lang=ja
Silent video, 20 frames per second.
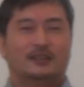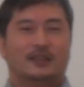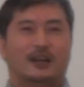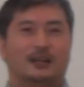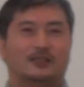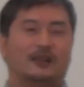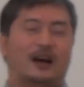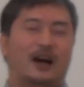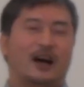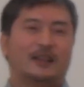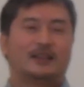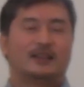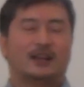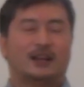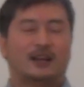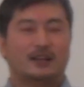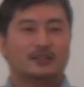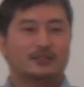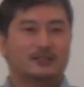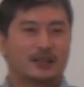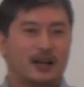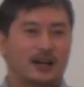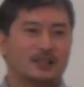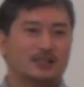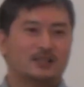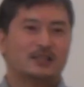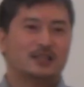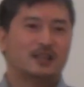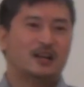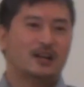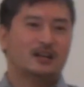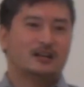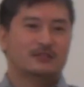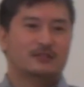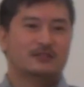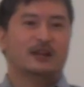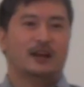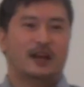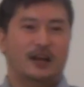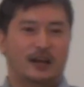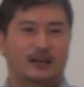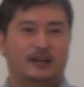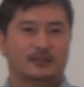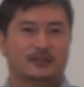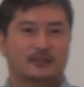なんかあったかく感じられるぐらい